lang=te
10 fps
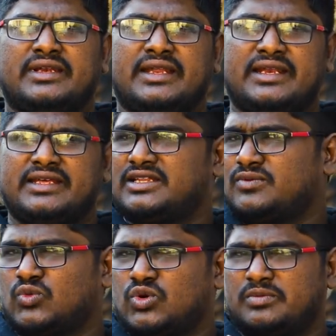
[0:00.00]

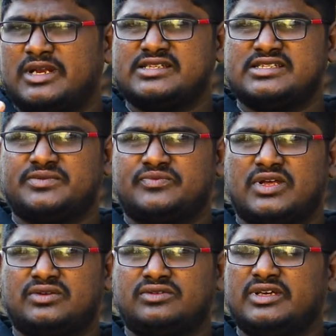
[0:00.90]
నేనైతే మూడు ప్లేసులు
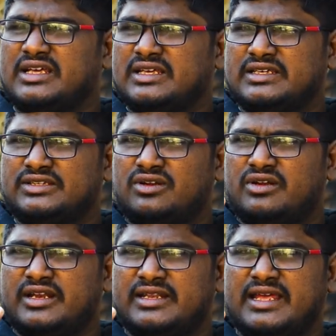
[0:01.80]
చెప్తాను ఇందులో
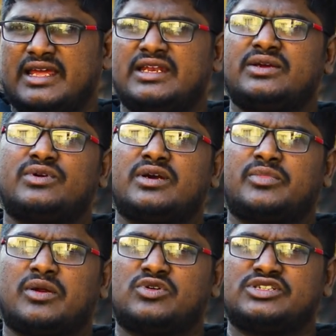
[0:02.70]
నేను దేన్ని కూడా
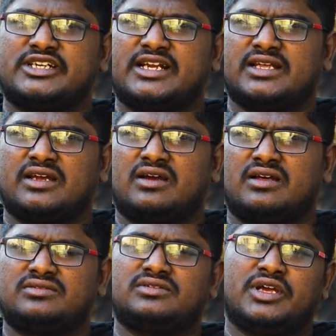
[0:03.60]
ప్రమోట్ చేయడానికి
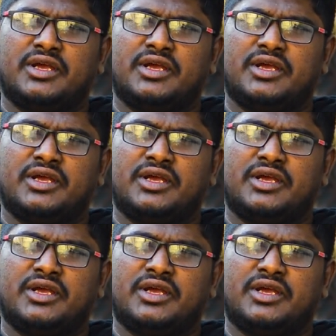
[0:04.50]
కాదు